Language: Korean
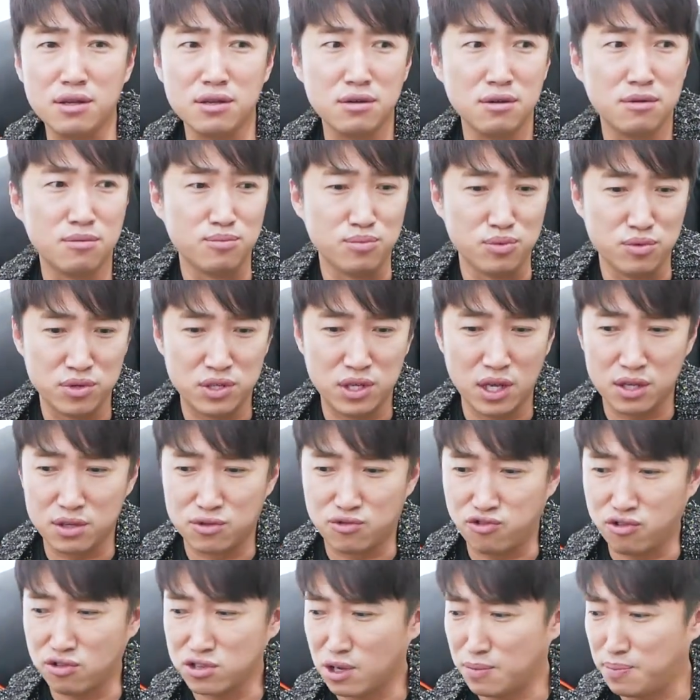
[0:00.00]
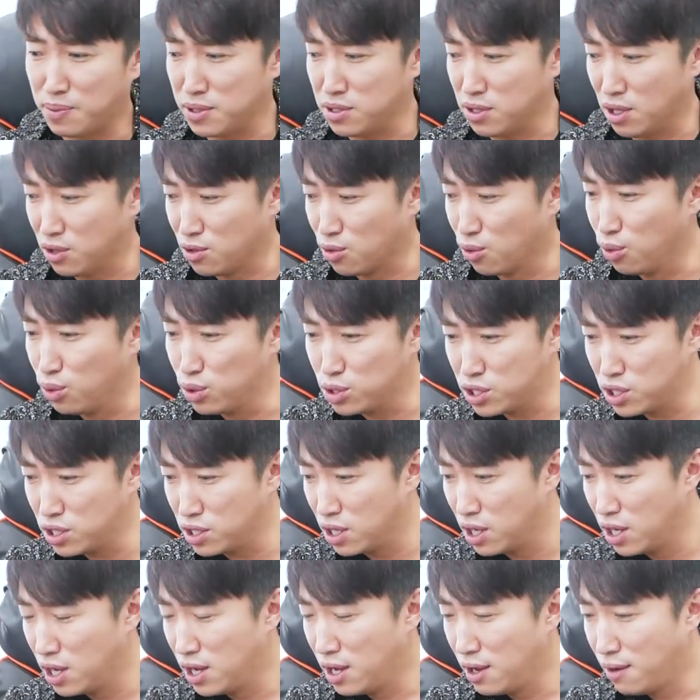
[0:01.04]
이거 이제 주거자판인 애들
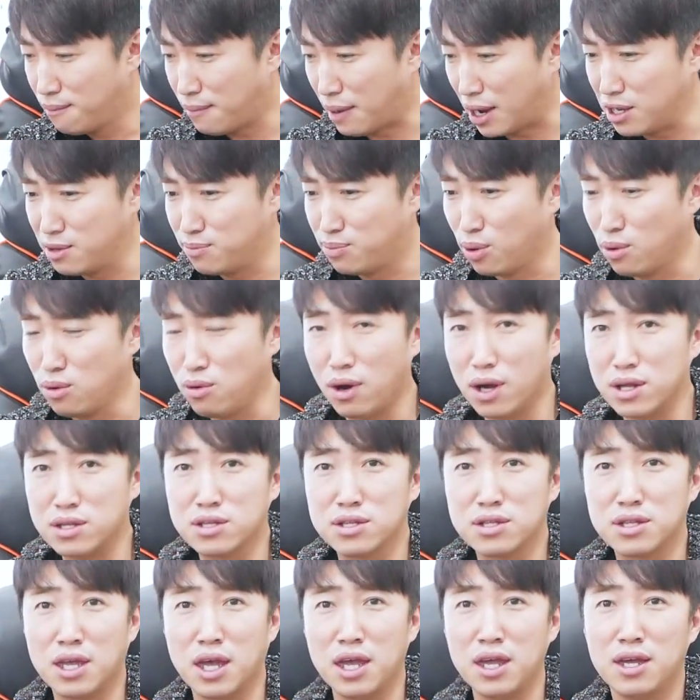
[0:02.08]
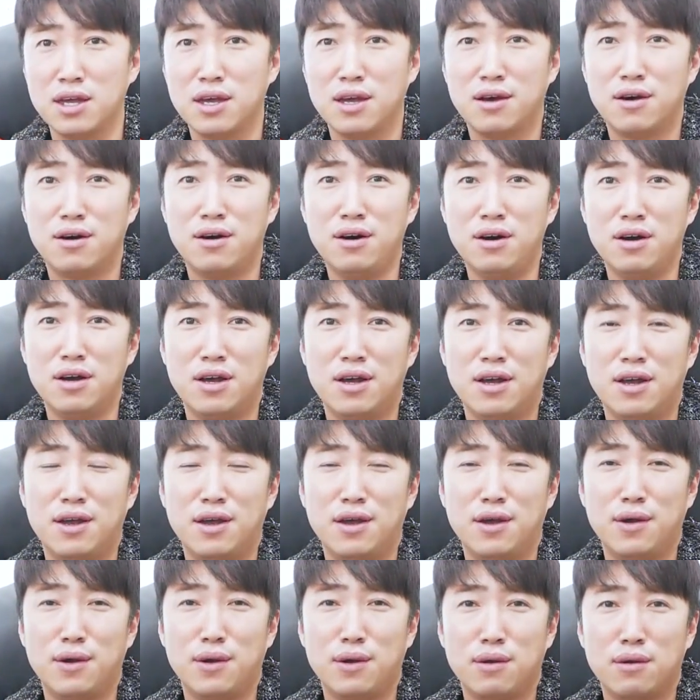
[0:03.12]
옷이 많이 본 것 같은데?
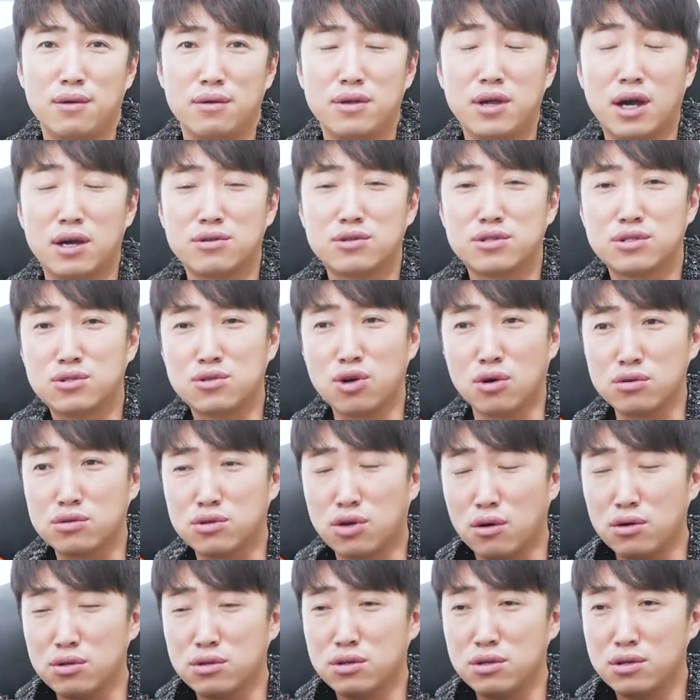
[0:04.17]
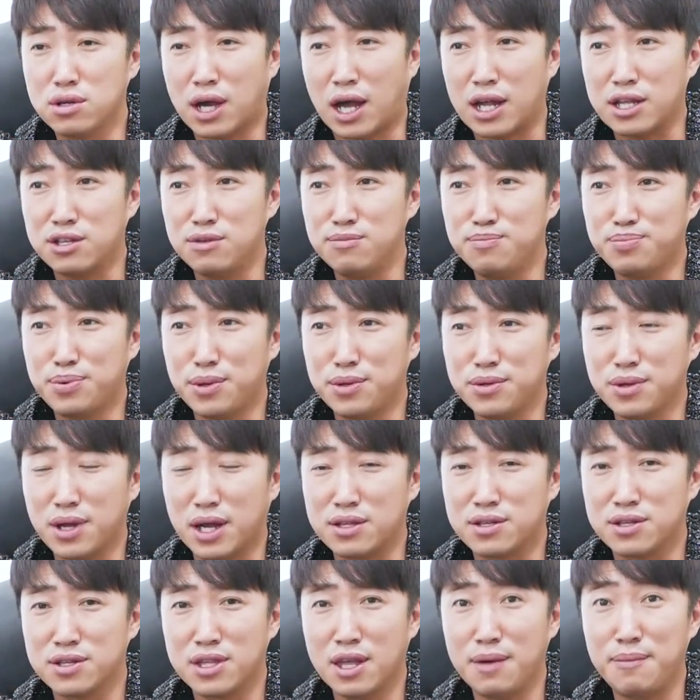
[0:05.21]
야, 저, 저것들 같은 편
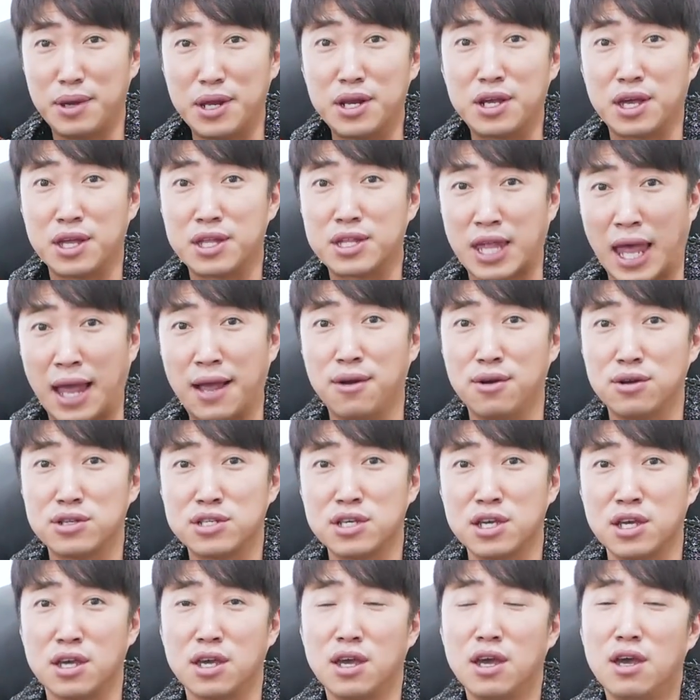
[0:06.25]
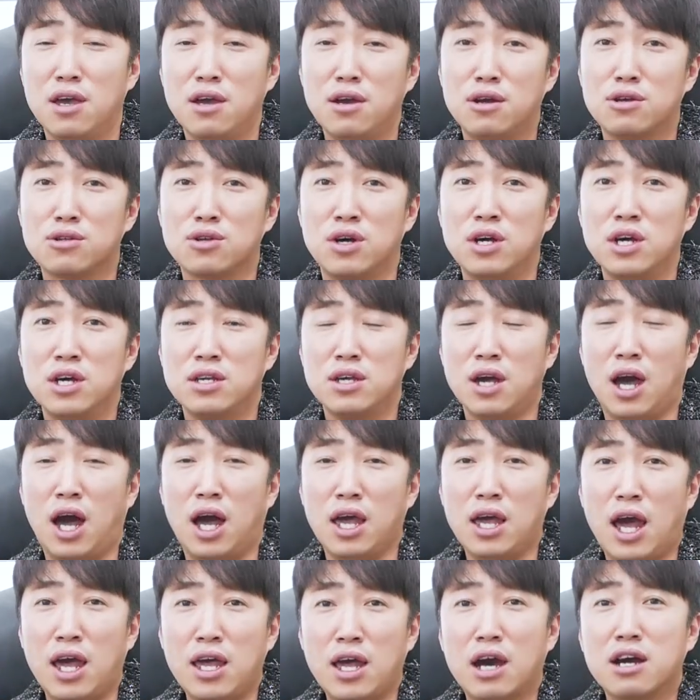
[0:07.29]
같은데? 막 뭐 이렇게 된 거지. 그래서, 야,
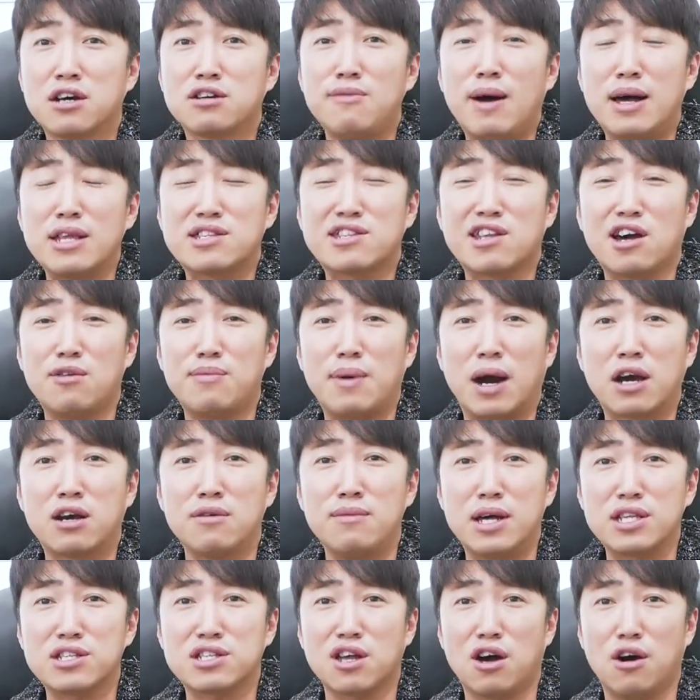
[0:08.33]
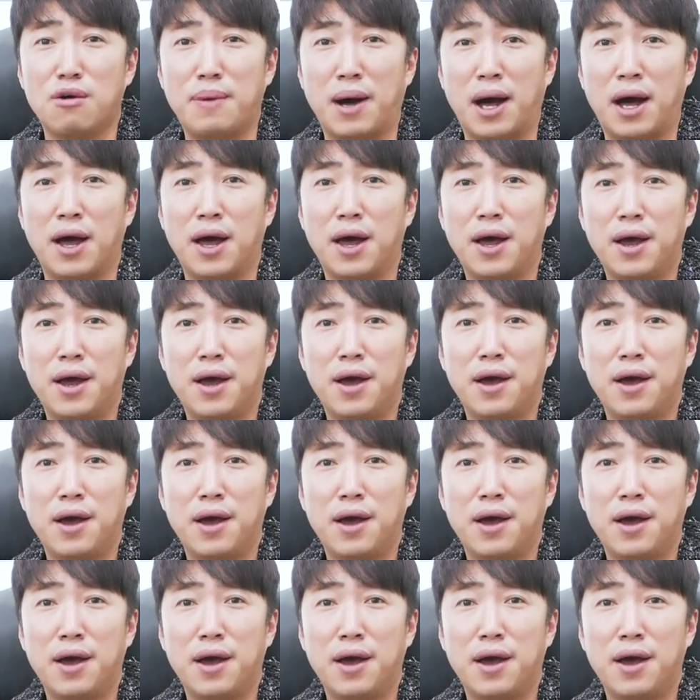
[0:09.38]
야, 야, 그만 싸워봐, 그만 싸워봐.